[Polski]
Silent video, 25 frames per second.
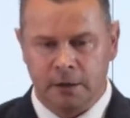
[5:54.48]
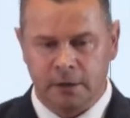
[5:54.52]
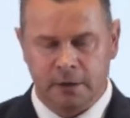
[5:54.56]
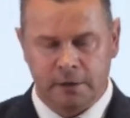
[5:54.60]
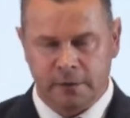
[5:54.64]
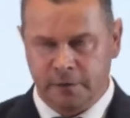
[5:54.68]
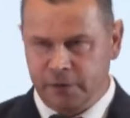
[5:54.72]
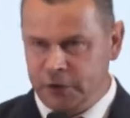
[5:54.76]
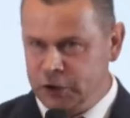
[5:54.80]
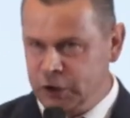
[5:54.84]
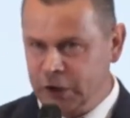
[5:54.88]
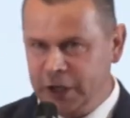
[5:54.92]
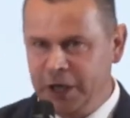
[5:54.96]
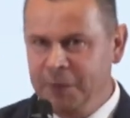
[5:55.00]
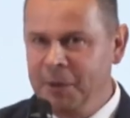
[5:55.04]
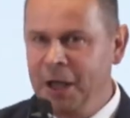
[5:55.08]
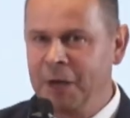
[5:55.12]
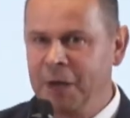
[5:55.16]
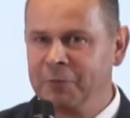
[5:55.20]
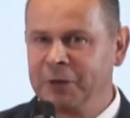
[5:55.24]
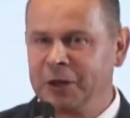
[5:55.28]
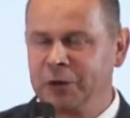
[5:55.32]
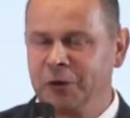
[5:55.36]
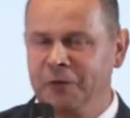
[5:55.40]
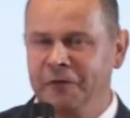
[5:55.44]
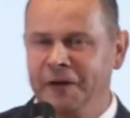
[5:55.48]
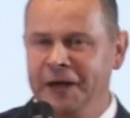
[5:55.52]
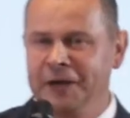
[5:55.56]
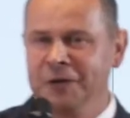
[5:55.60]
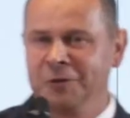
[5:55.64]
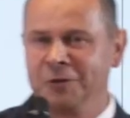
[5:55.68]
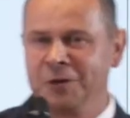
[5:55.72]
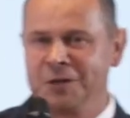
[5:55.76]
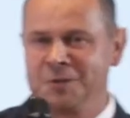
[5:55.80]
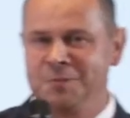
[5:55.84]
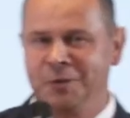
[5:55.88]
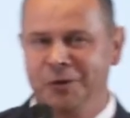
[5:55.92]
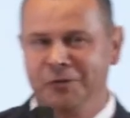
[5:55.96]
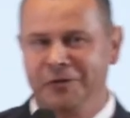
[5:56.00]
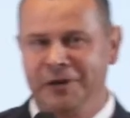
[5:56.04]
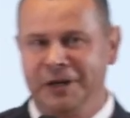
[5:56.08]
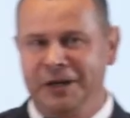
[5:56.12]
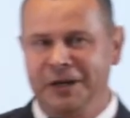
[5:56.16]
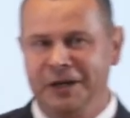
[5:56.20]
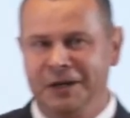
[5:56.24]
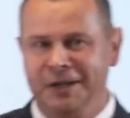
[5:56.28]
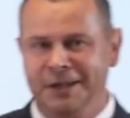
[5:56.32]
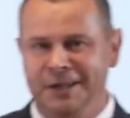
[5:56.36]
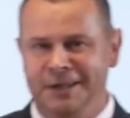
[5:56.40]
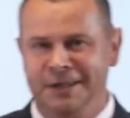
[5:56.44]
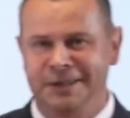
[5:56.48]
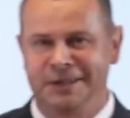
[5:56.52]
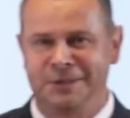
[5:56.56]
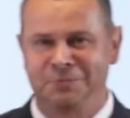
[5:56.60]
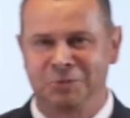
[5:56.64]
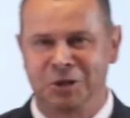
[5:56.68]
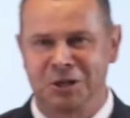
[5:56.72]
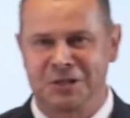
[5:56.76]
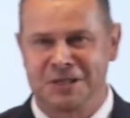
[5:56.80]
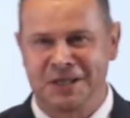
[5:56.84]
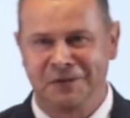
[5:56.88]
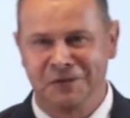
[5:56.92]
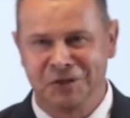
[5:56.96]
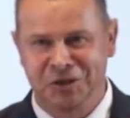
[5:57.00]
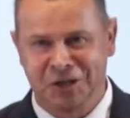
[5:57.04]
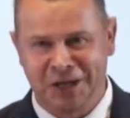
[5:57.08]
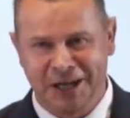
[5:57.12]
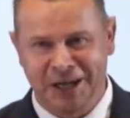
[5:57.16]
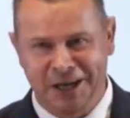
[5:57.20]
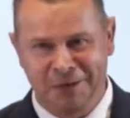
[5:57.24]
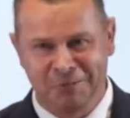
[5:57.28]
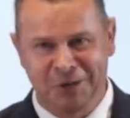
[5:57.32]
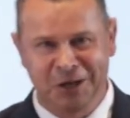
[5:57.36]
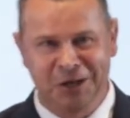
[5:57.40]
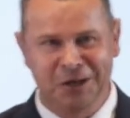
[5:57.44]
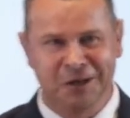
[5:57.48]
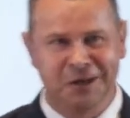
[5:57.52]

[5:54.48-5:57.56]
Wczoraj miałem taką fajną rozmowę e, z przedstawicielami